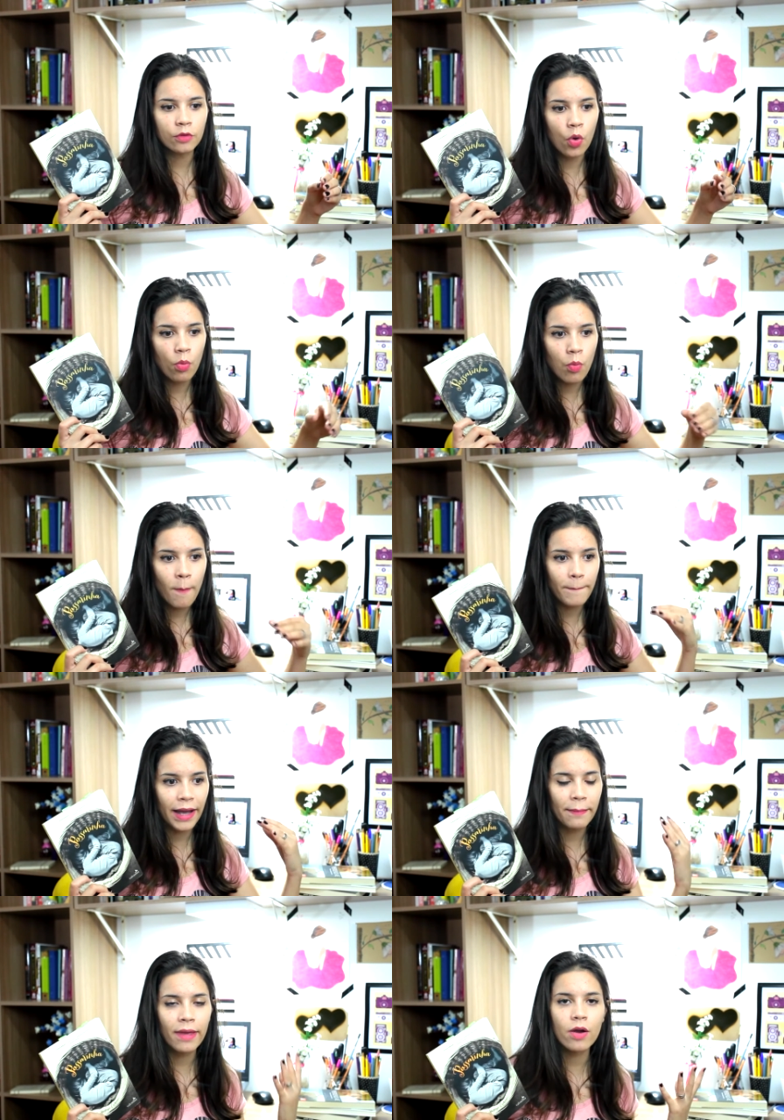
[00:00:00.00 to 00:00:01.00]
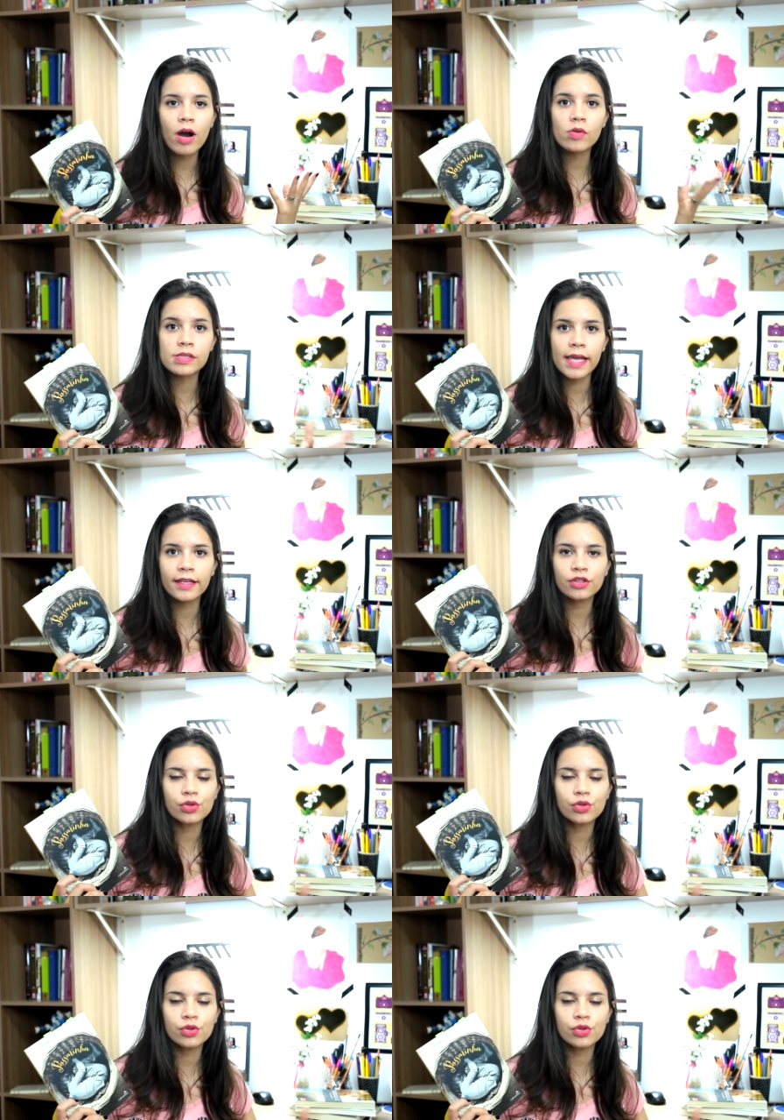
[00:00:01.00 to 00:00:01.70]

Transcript: com um pai meio ausente,